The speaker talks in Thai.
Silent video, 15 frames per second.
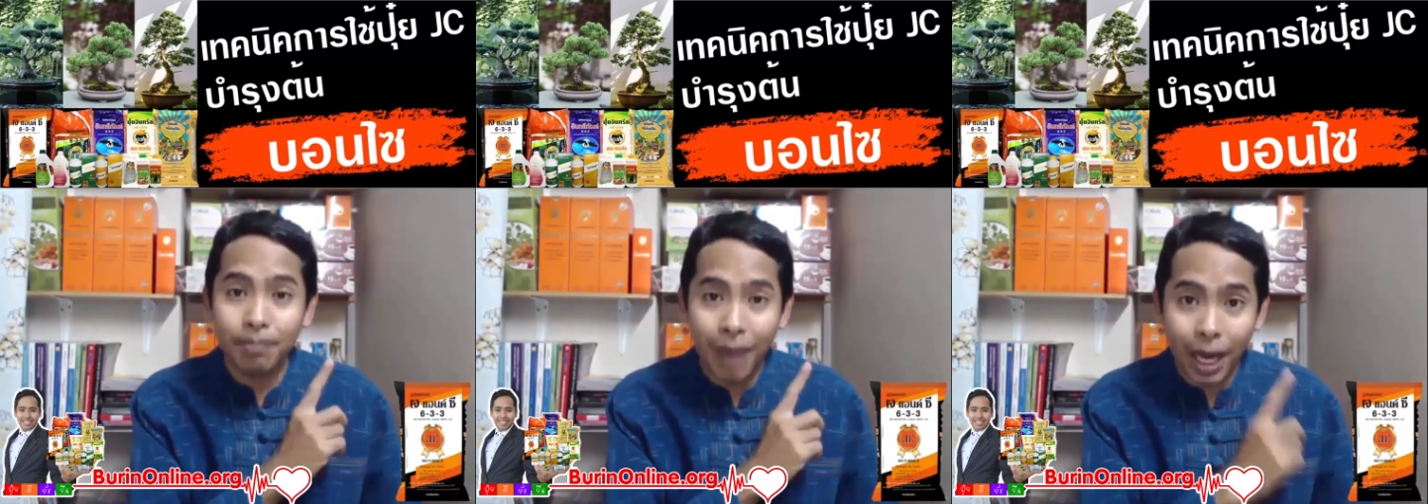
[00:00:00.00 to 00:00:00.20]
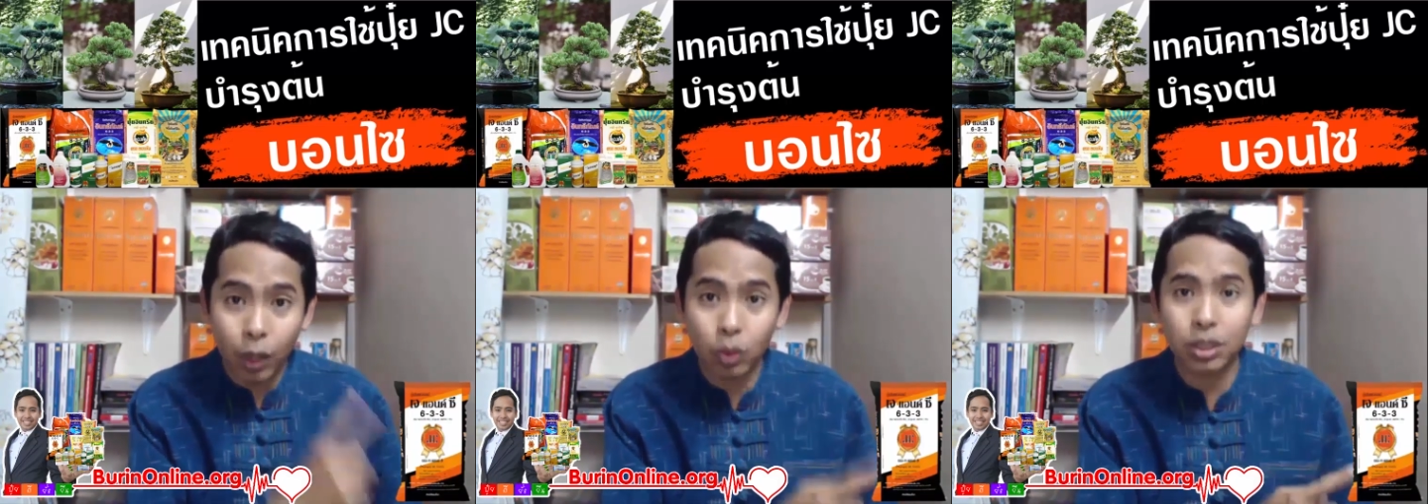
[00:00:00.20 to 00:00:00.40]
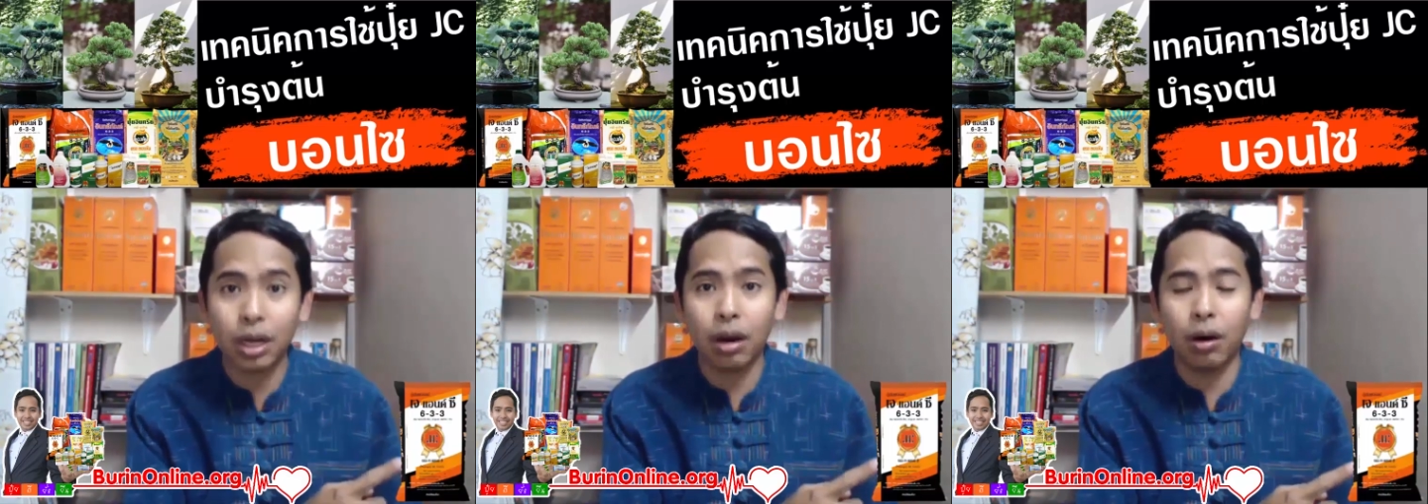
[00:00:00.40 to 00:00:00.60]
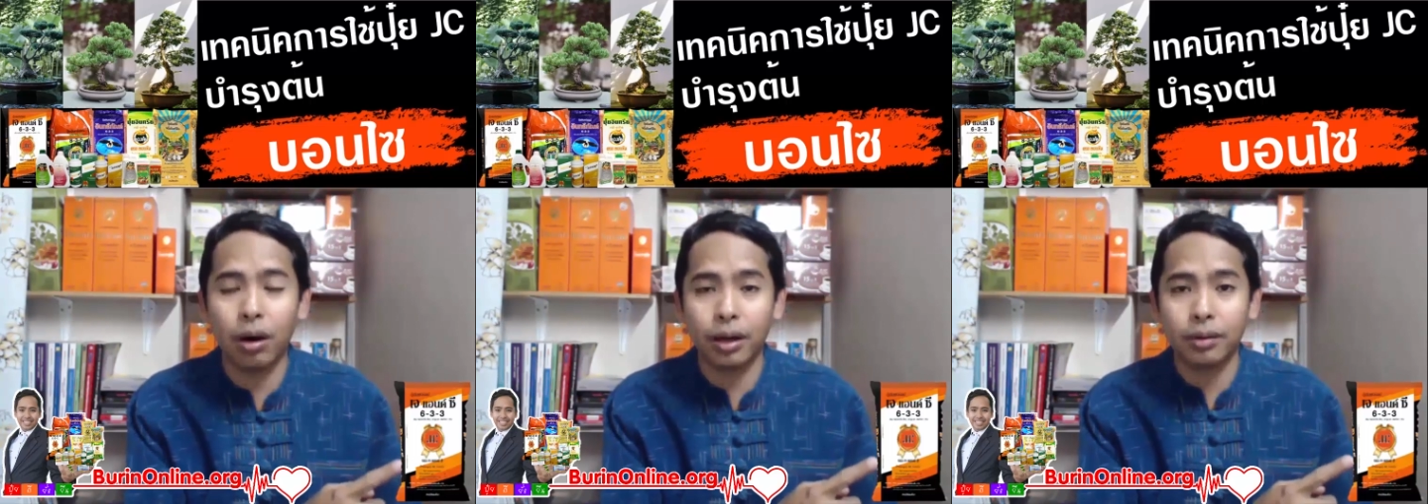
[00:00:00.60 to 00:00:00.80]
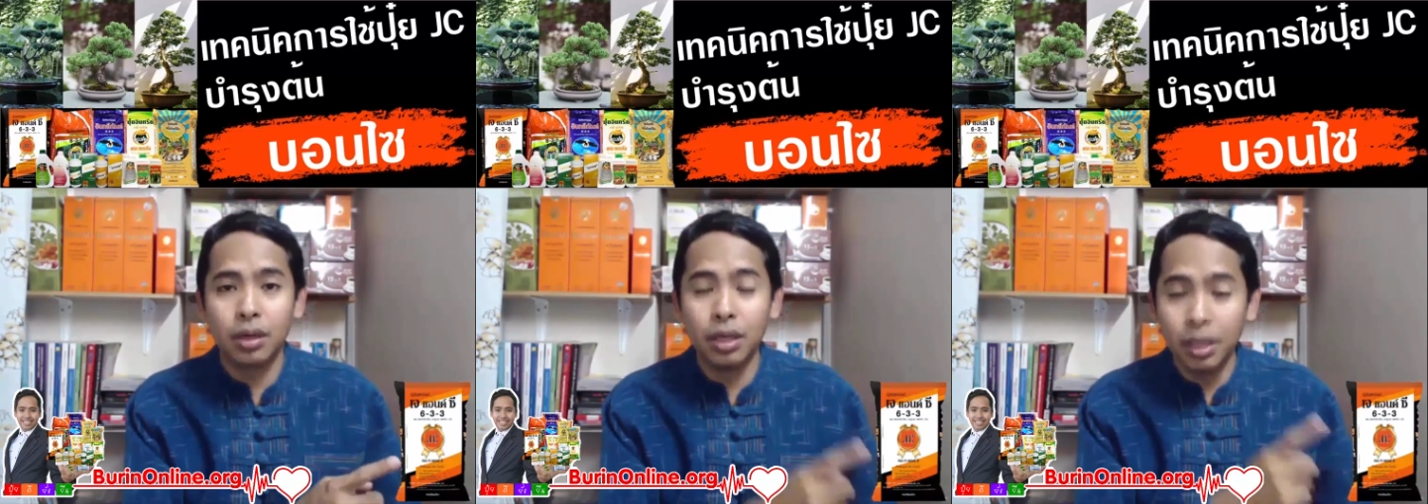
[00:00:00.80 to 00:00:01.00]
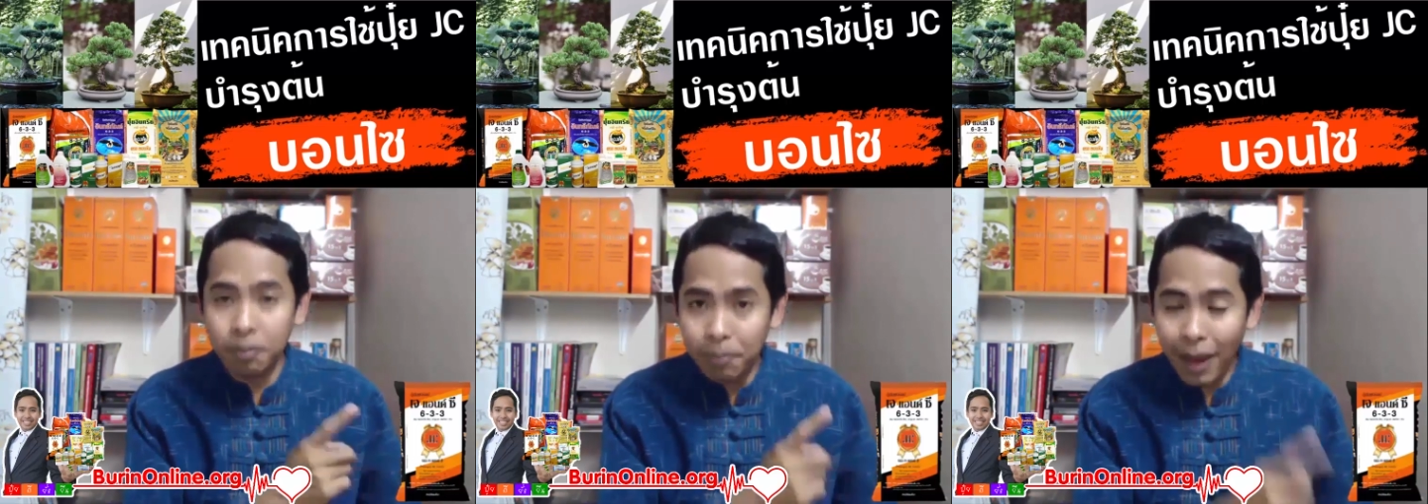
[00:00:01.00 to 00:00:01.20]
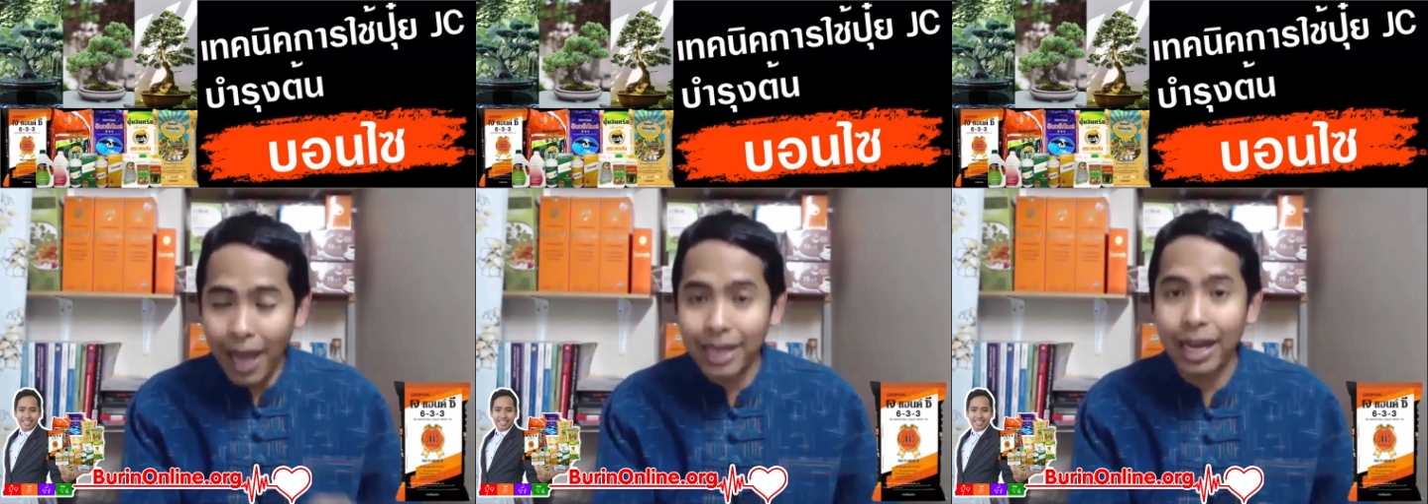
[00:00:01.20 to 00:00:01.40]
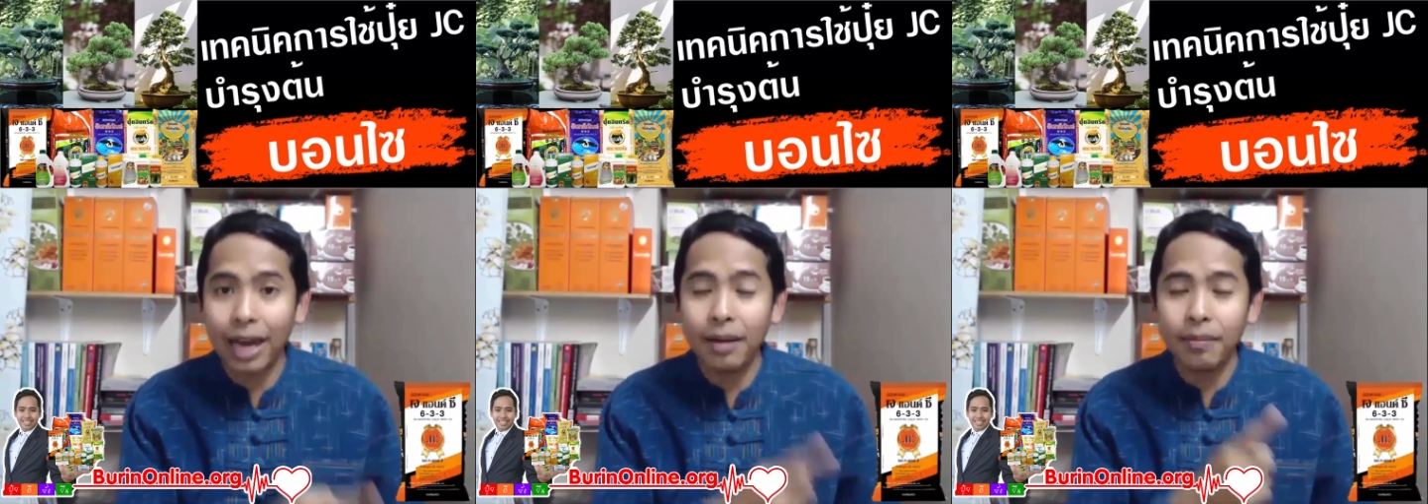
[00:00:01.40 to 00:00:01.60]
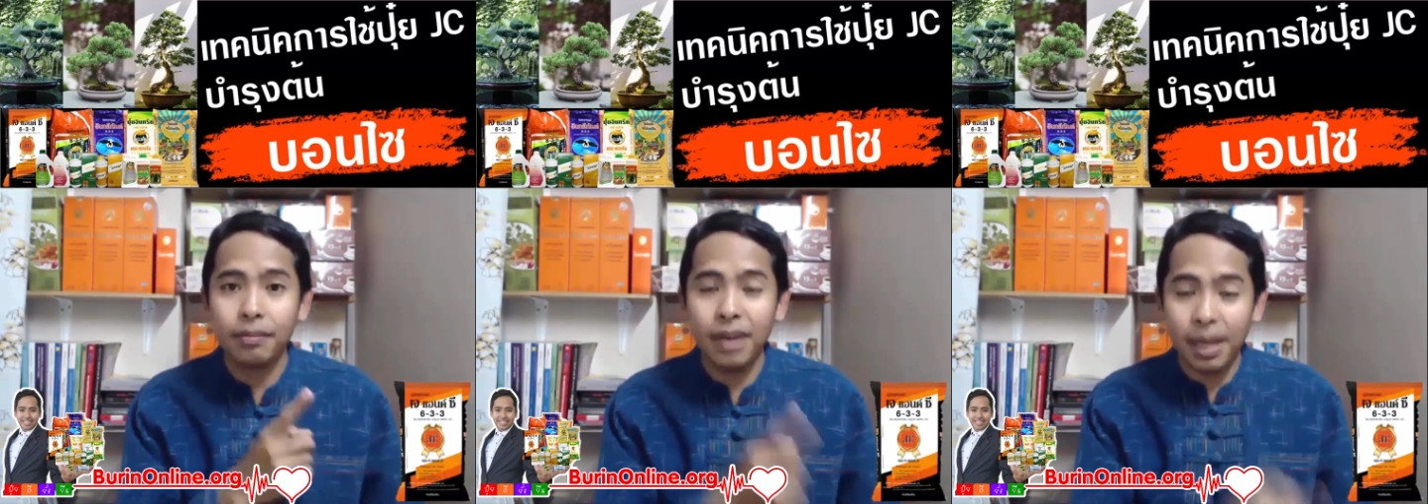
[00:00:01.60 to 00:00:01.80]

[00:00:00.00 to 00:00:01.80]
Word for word: มาโดยตลอด หรือแปลงนั้น